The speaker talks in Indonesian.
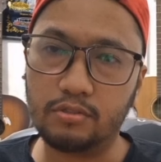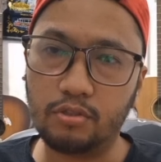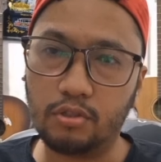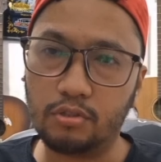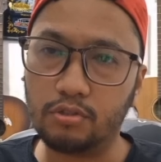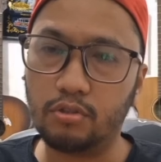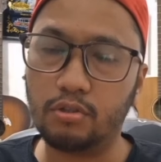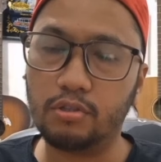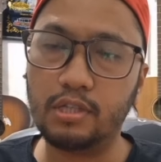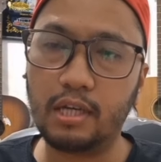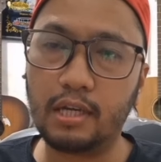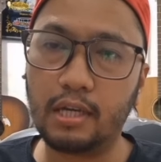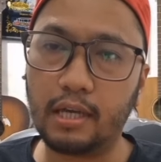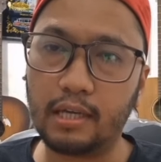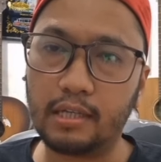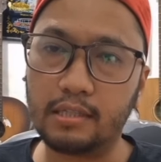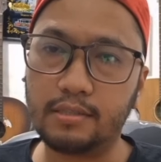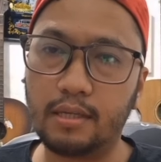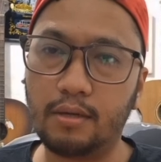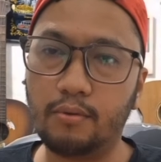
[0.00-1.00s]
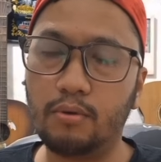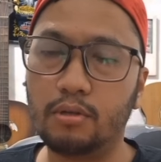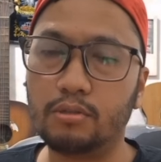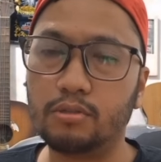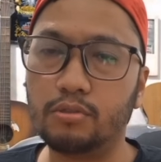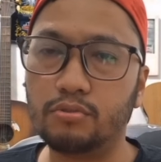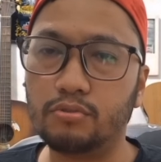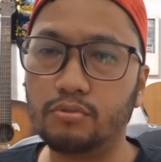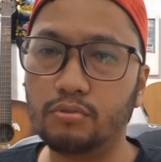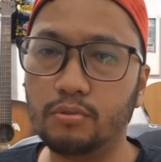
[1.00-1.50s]
Contohnya Kaisang
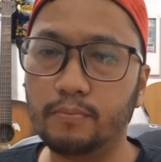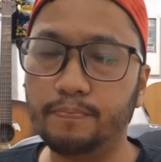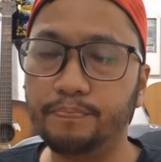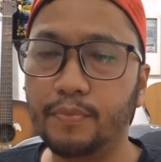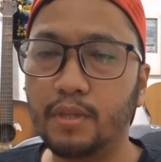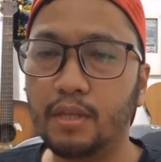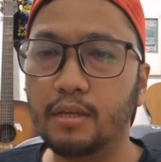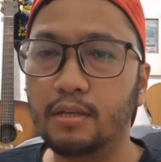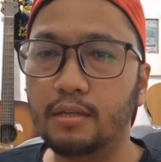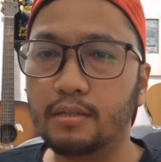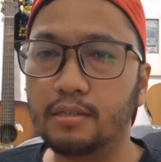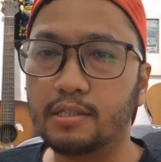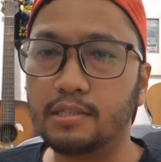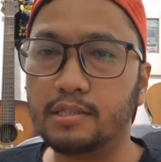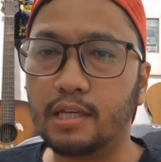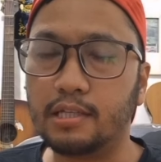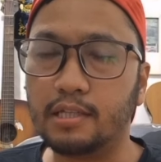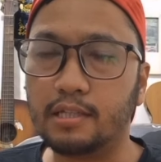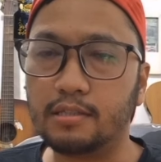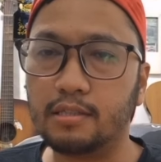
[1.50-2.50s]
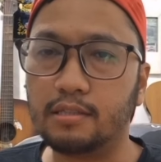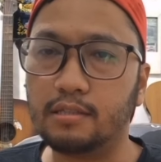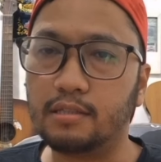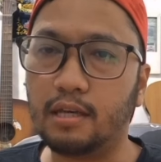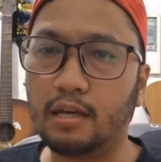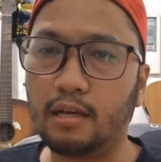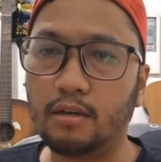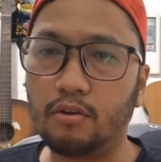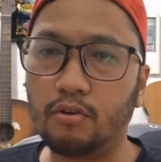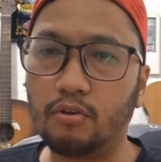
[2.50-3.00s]
waktu itu ditanya
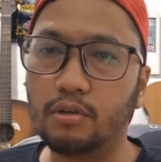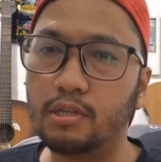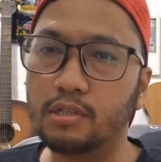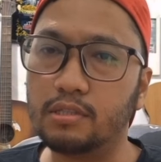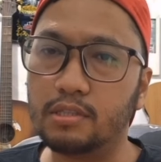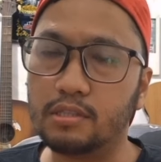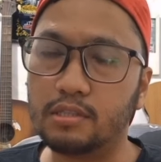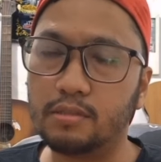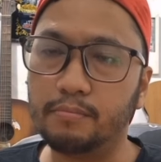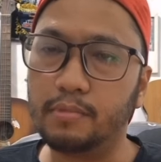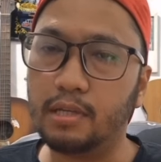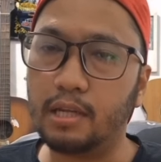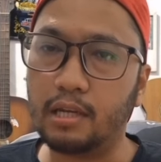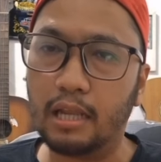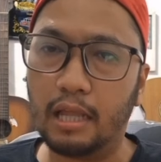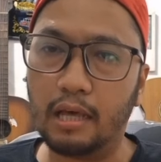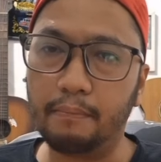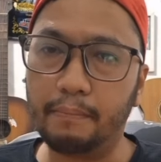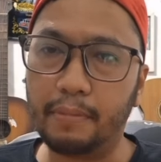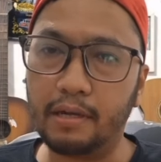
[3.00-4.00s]
tentang kondisi 98.